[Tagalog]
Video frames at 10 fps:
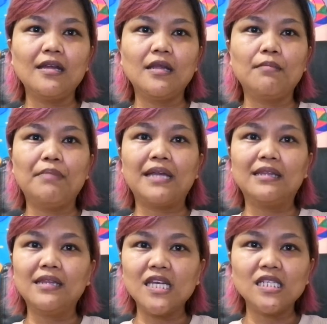and I did
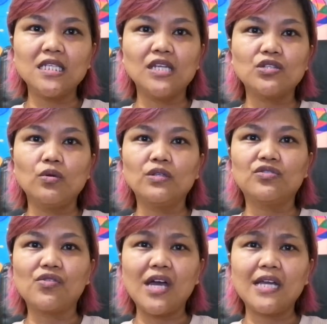bad things and
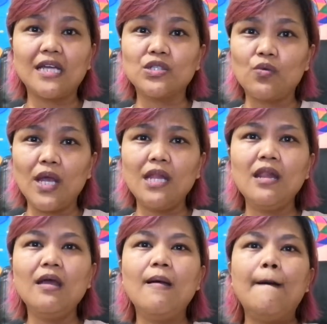sold drug as
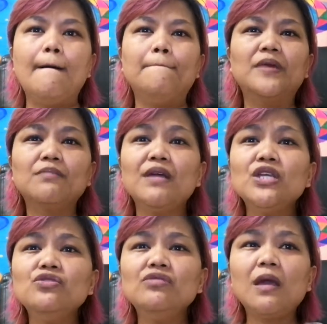well. But
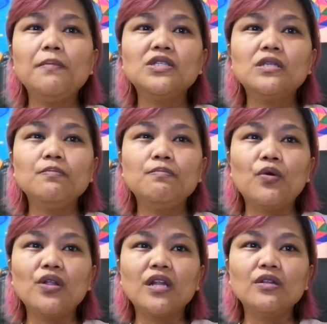my new life is
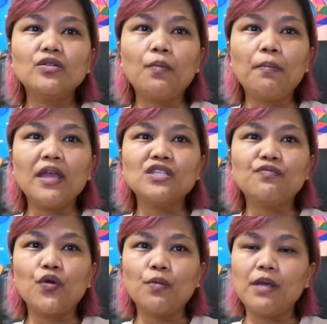important to
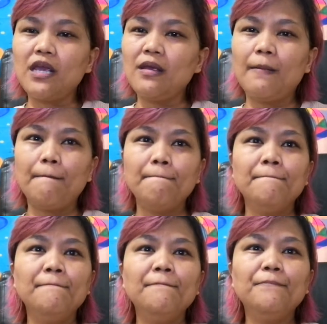pace for me.
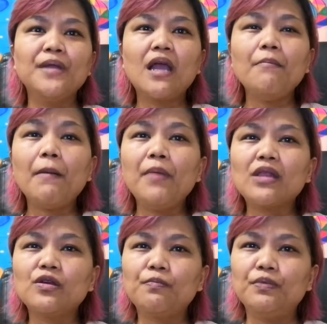Become a
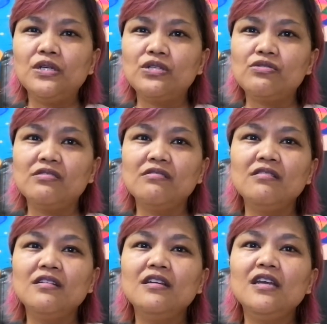better
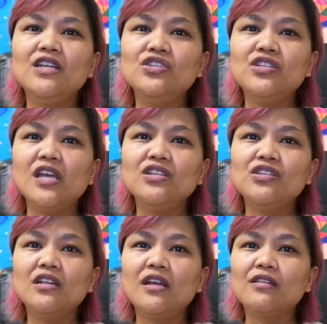person and
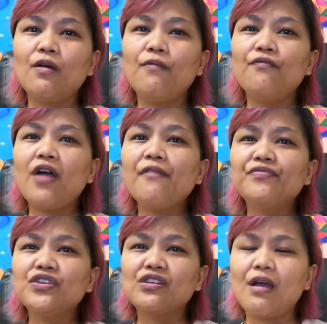change a lot of
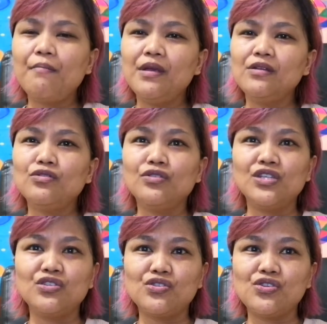after coming to
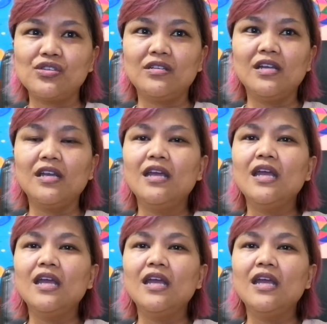this church